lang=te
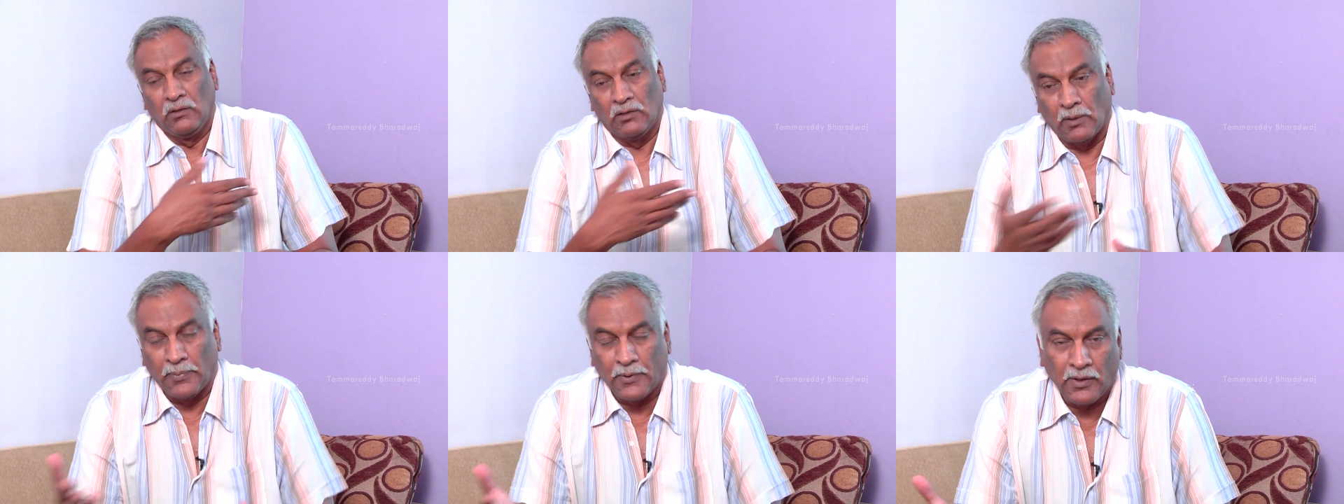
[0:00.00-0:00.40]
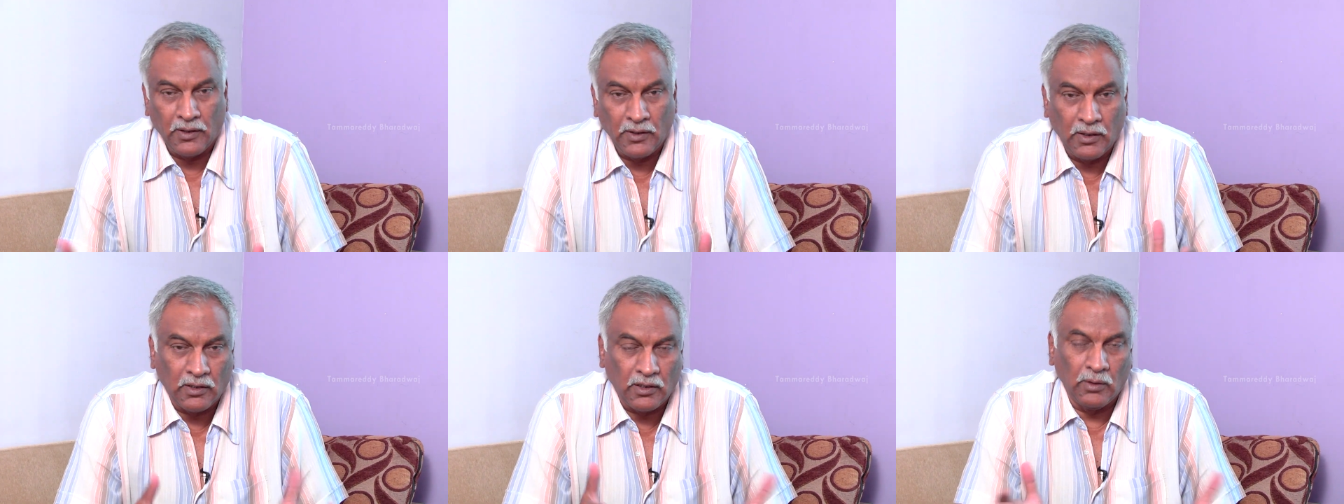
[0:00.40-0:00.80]

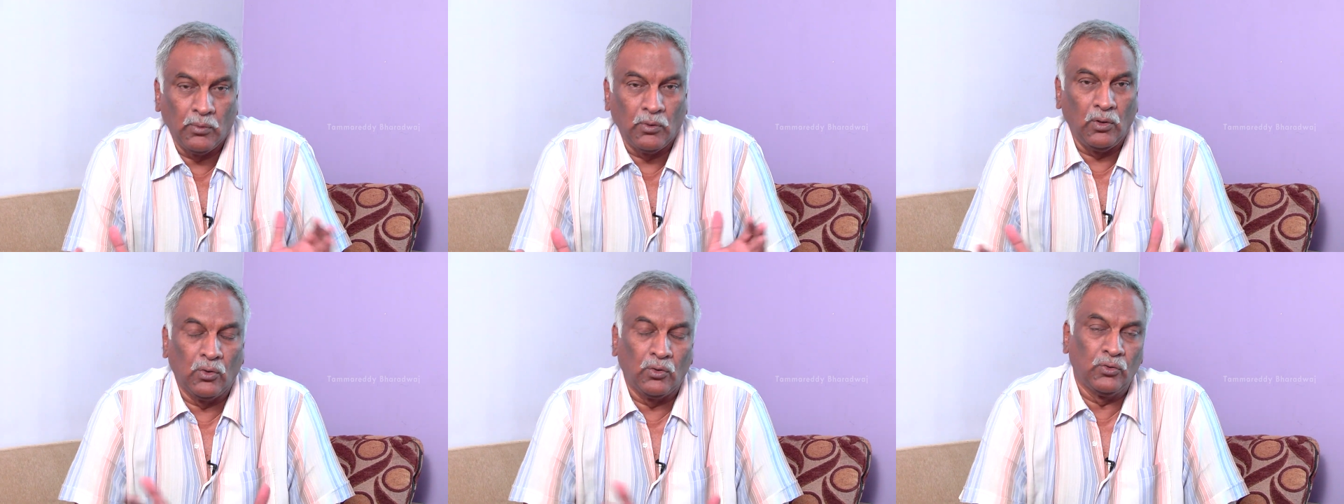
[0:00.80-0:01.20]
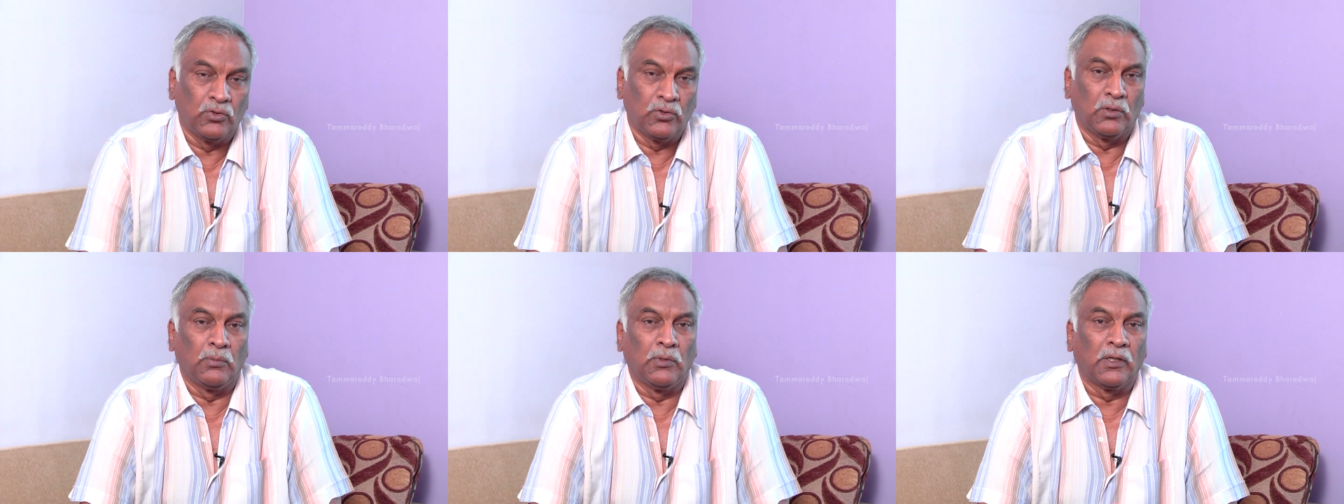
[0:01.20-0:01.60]
సపరేట్గా టేబుల్లో
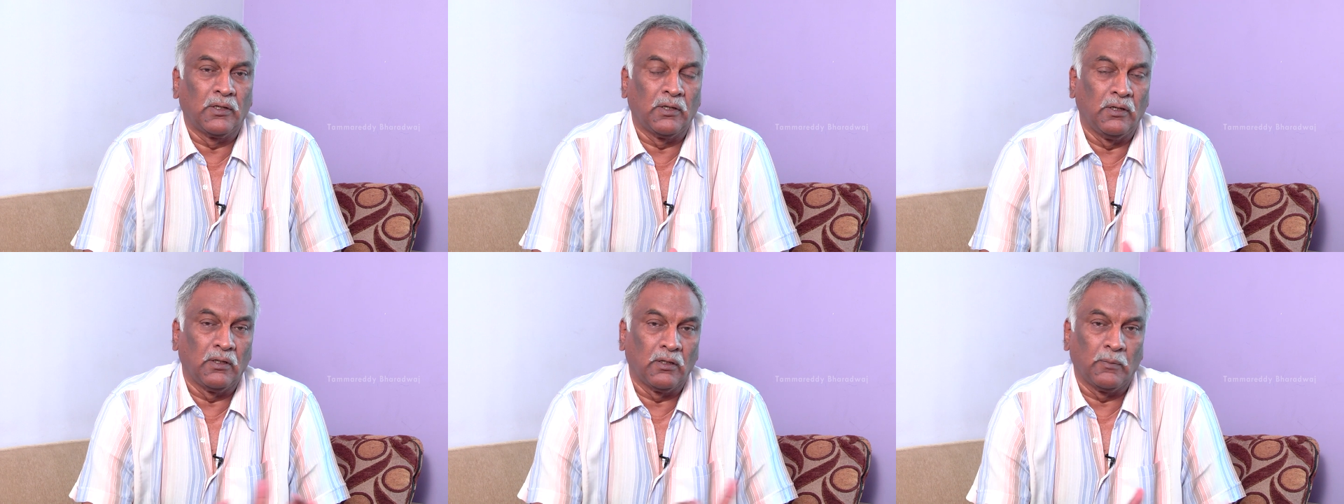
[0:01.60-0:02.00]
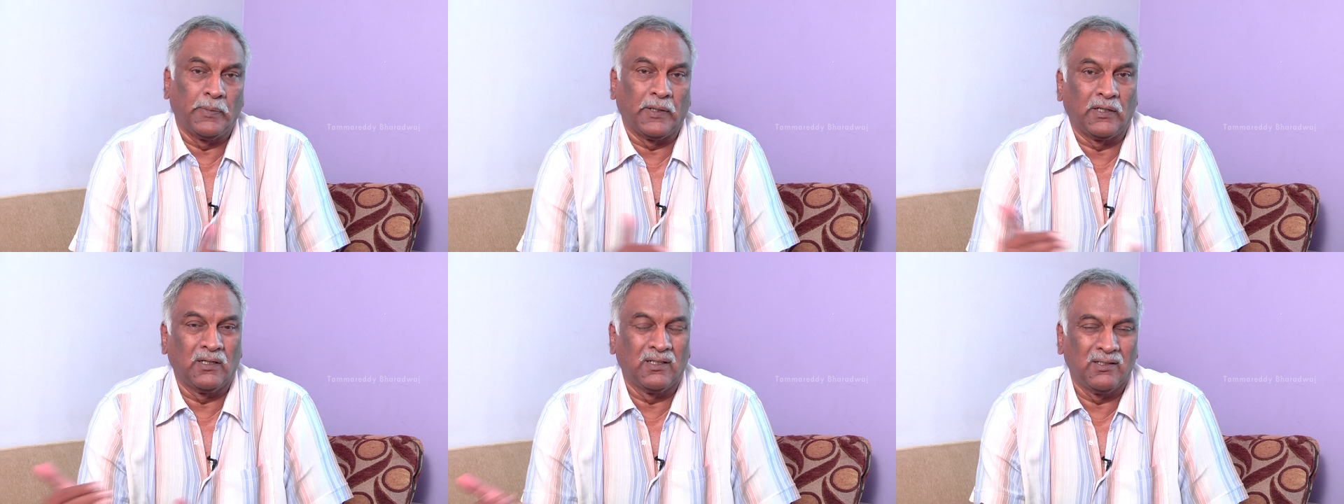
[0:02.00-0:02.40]
కూర్చొని మాట్లాడారు
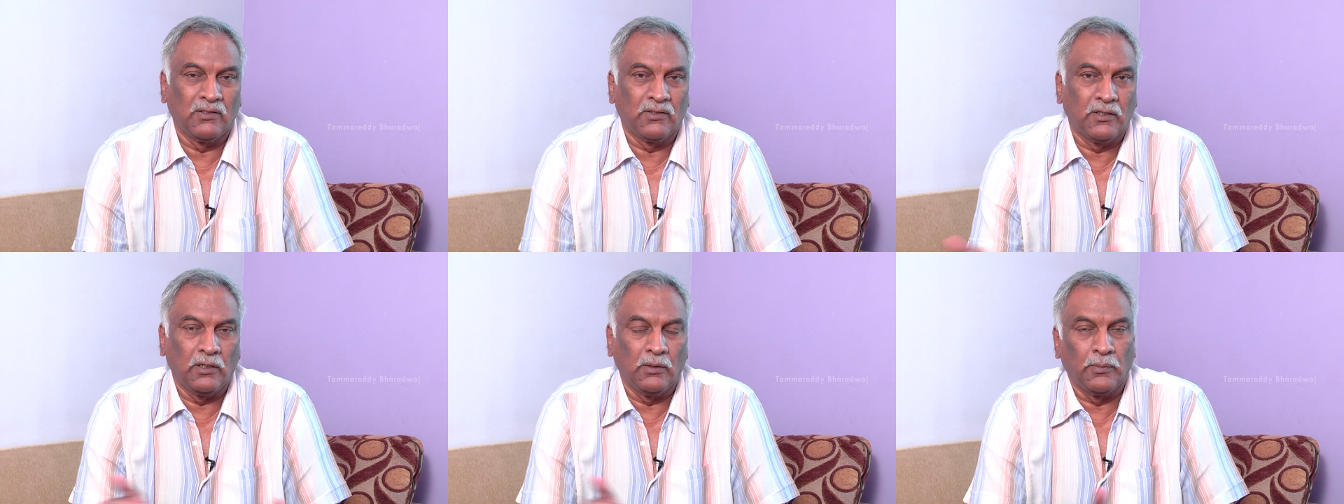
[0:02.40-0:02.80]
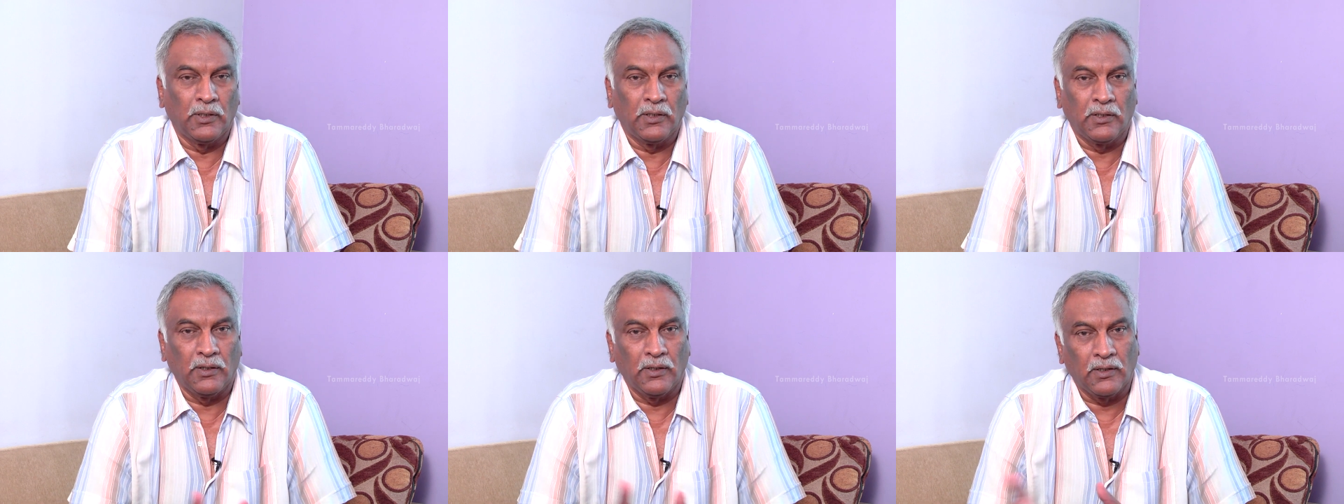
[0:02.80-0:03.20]
పక్కకు తీసుకెళ్ళి
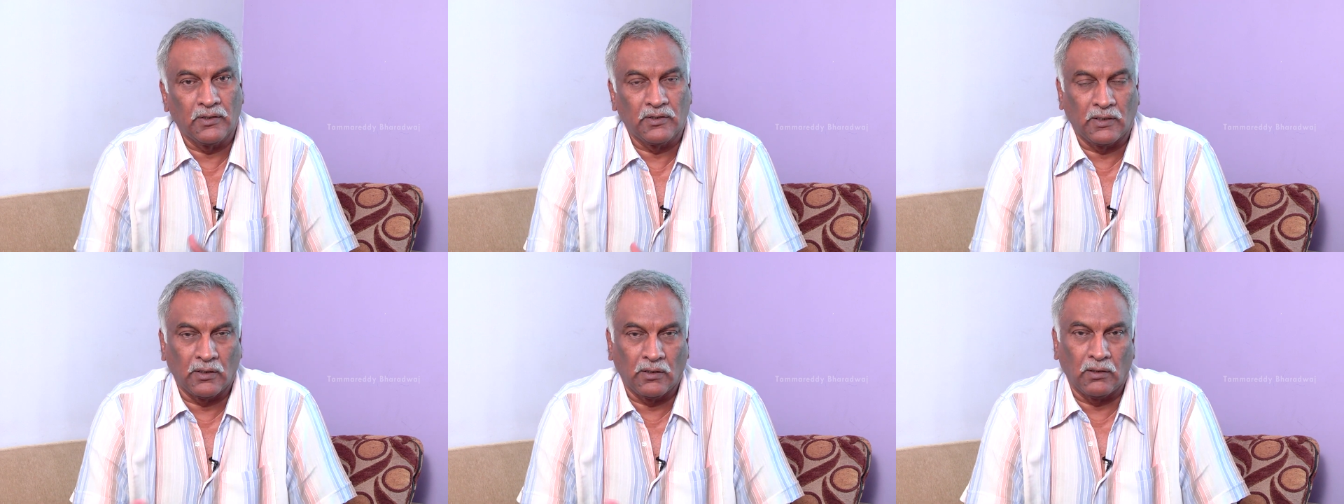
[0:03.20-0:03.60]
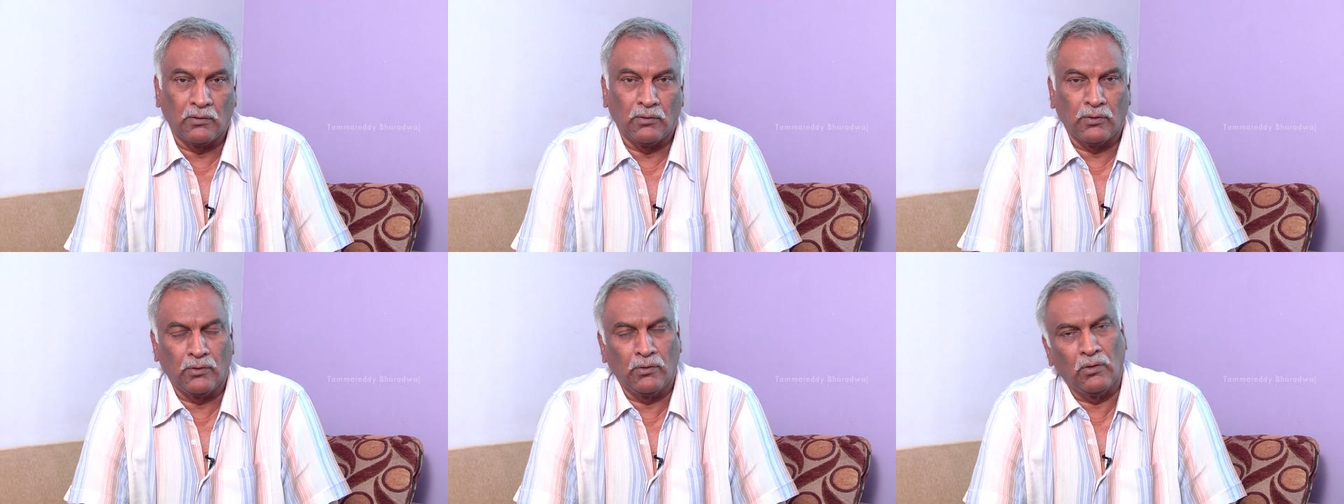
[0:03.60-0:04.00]
మాట్లాడారు సంకలు
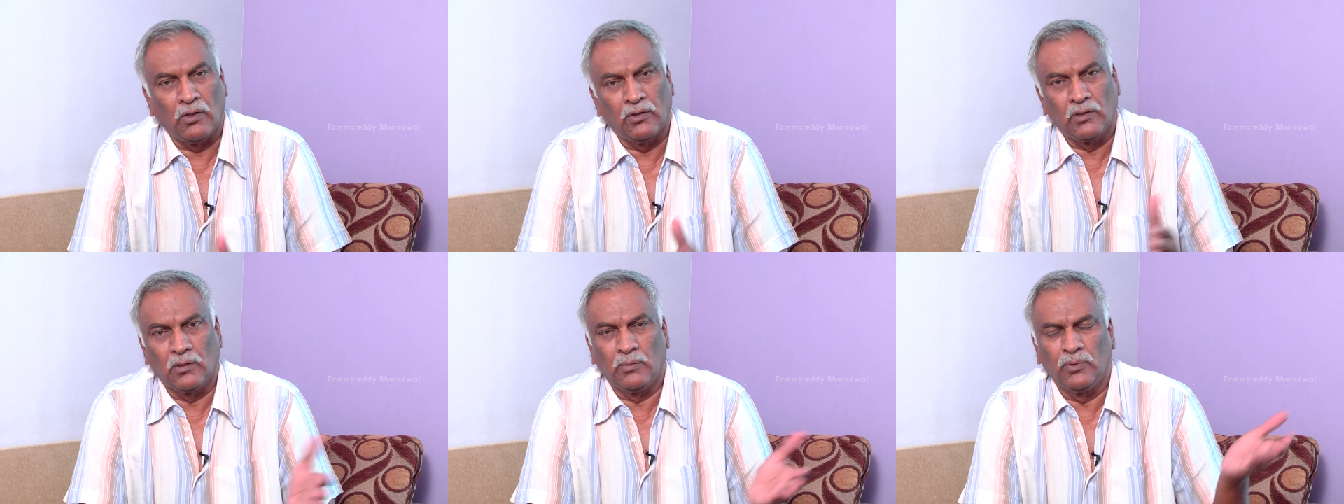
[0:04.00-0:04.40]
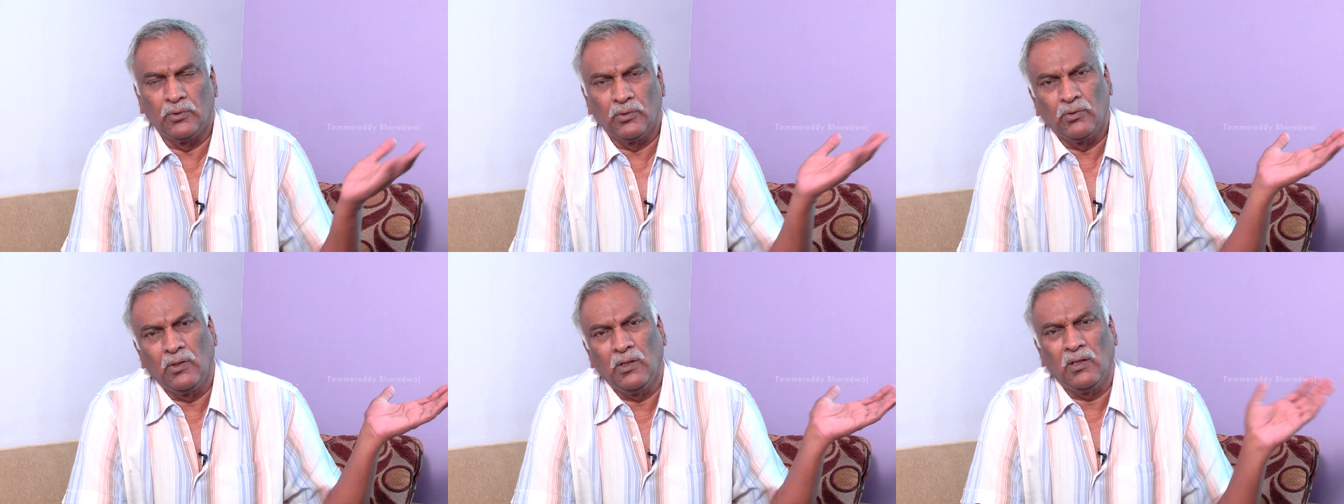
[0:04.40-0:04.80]
కొట్టుకున్నాం
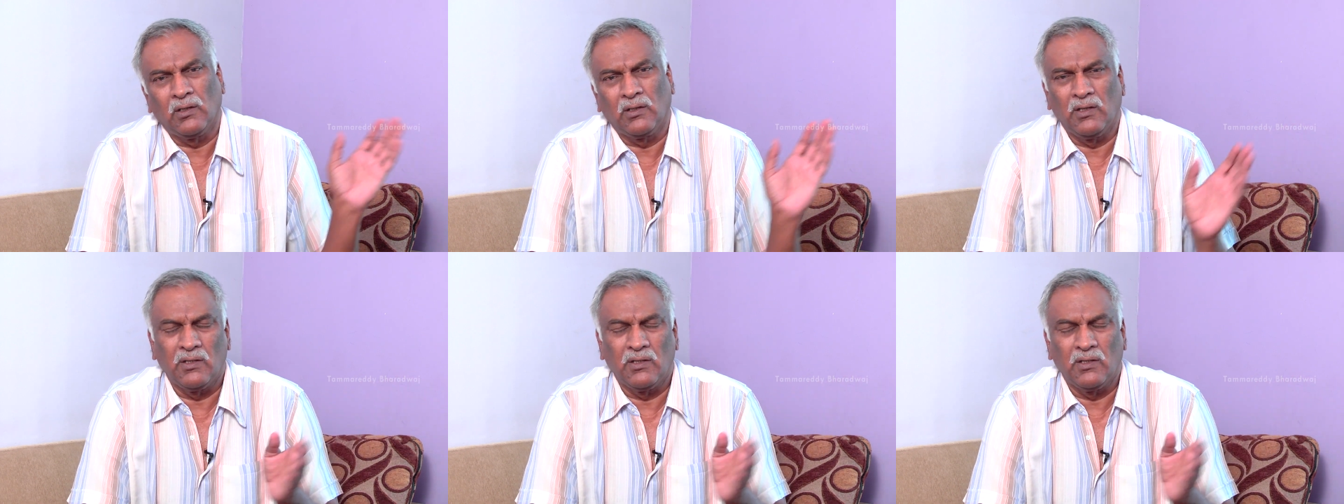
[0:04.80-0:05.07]
అంతకుముందు కూడా